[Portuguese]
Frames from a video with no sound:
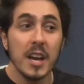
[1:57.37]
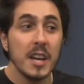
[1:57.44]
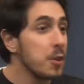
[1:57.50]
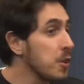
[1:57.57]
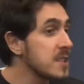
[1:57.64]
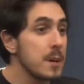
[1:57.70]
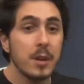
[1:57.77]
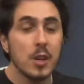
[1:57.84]
e eu
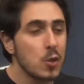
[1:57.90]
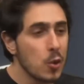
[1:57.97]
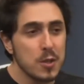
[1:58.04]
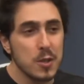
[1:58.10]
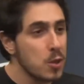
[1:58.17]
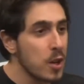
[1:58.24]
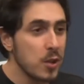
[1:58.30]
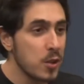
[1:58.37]
não sabia que todos
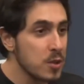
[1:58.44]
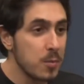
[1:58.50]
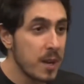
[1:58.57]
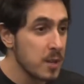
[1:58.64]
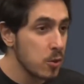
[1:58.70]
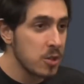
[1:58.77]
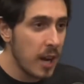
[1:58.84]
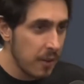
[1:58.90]
os historiadores do
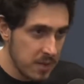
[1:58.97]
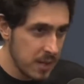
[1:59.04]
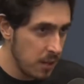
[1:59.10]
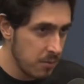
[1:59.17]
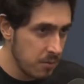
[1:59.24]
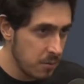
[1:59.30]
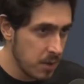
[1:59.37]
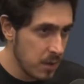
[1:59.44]
Brasil odiavam esse
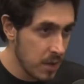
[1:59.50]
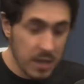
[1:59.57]
livro.